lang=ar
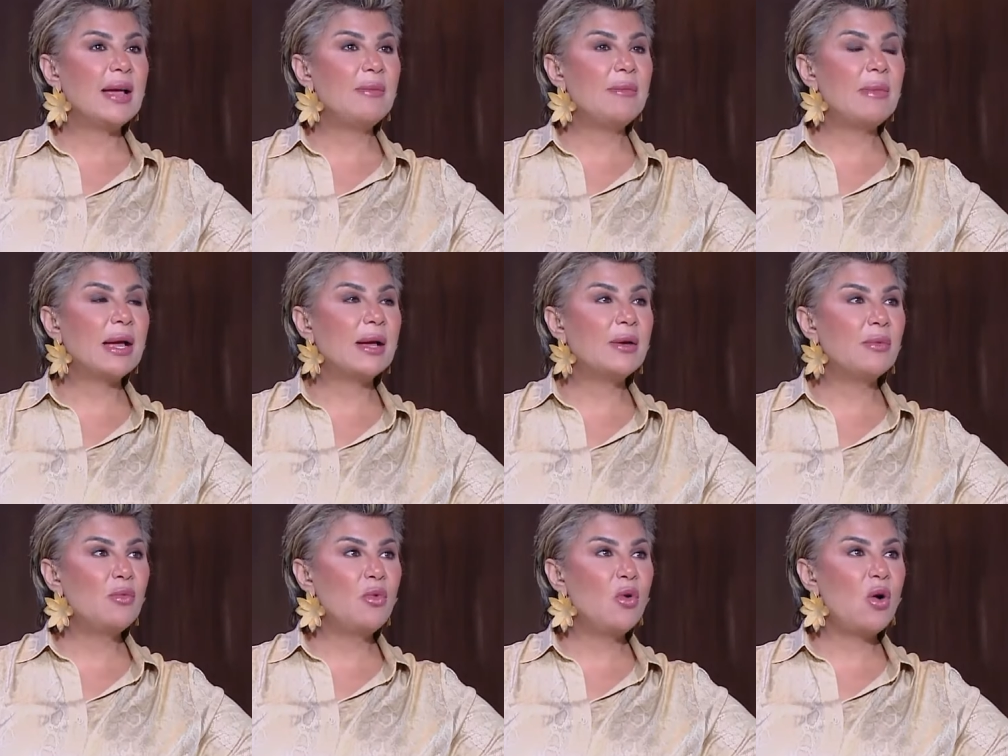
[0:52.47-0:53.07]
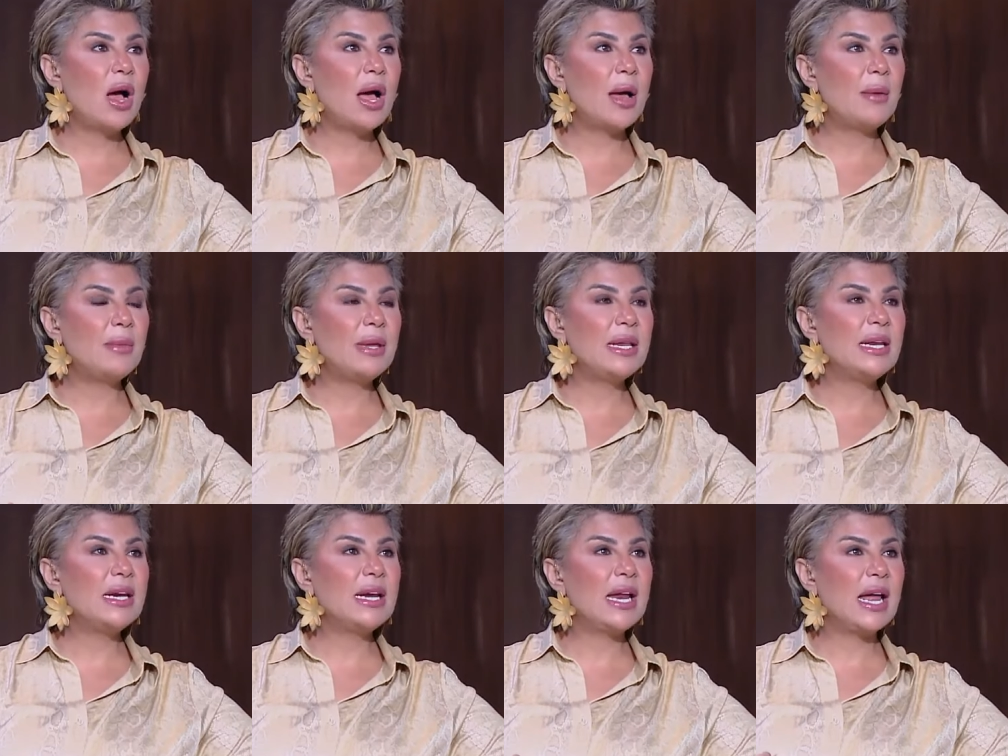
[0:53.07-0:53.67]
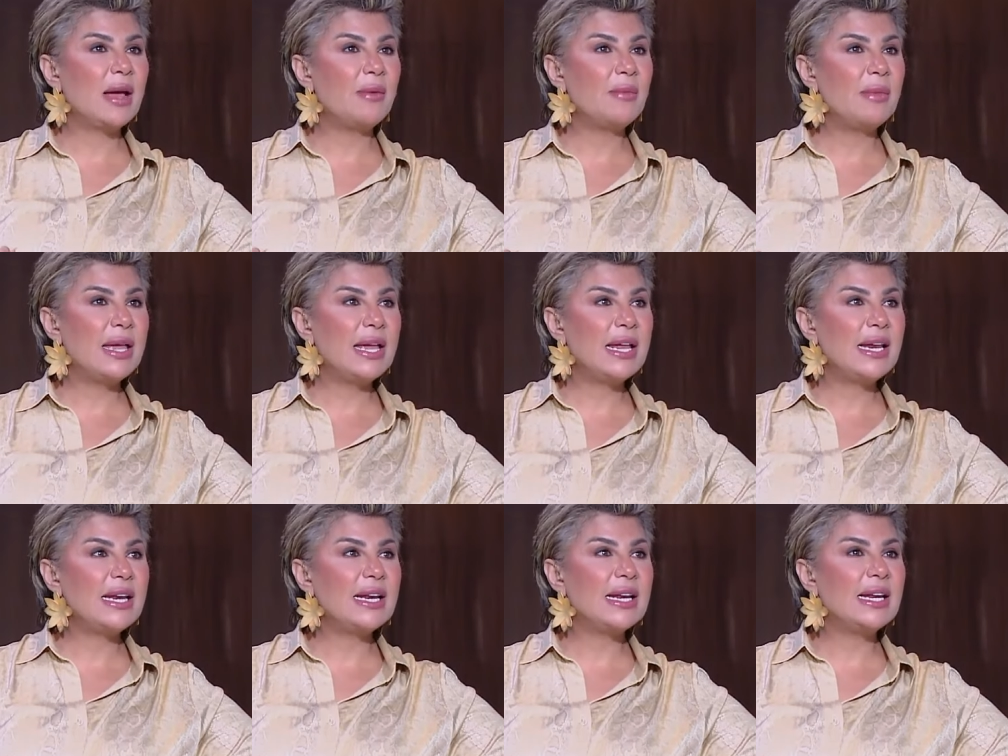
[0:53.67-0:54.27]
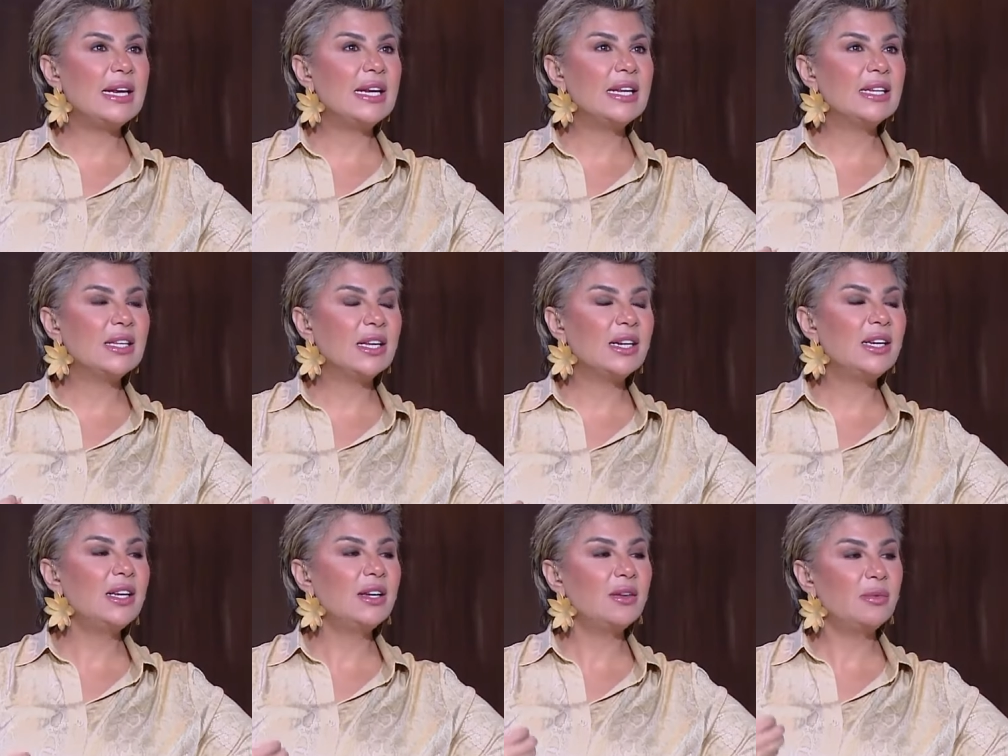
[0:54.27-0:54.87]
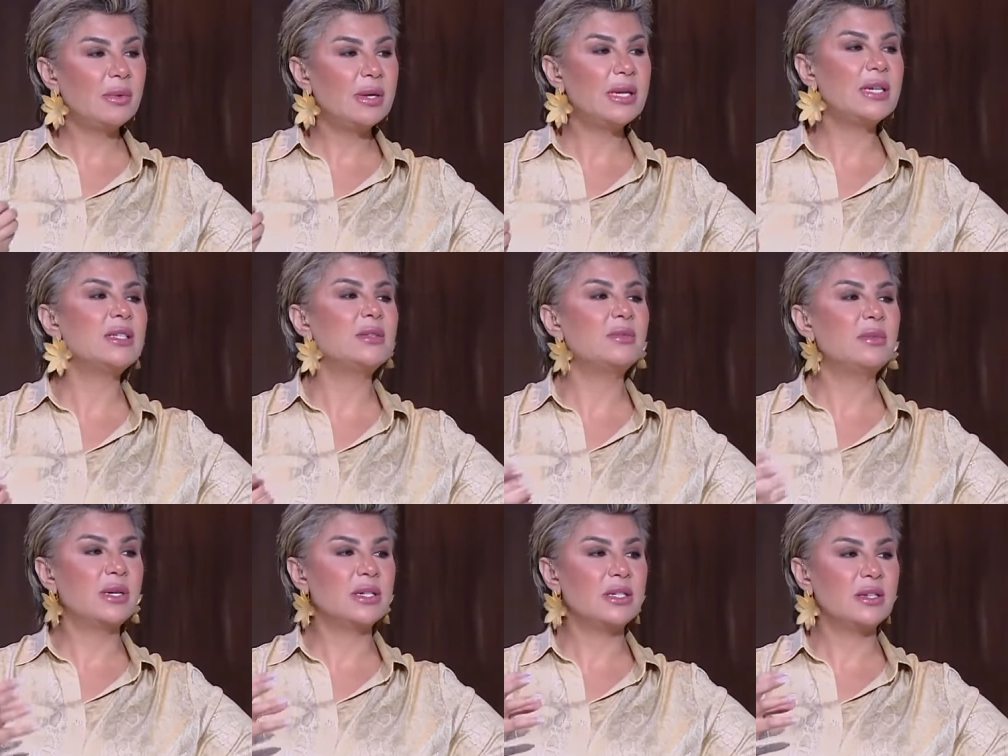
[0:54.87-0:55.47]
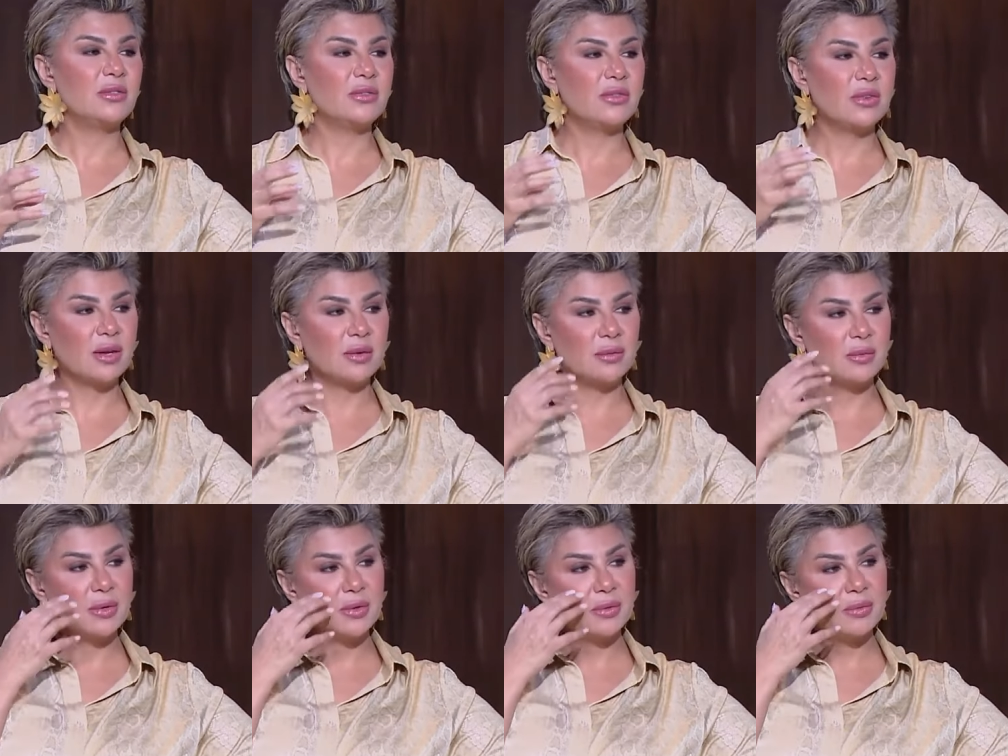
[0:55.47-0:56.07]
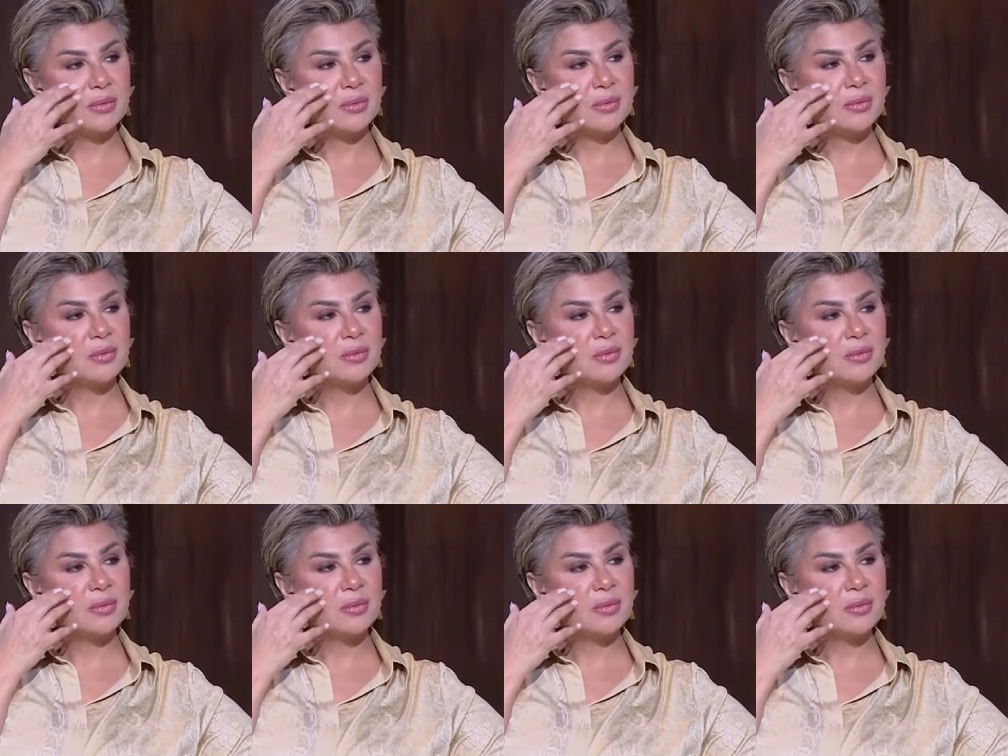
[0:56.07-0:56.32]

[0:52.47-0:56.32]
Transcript: مجموعه من الاعمال اللي تليق باسم حسين فهمي لا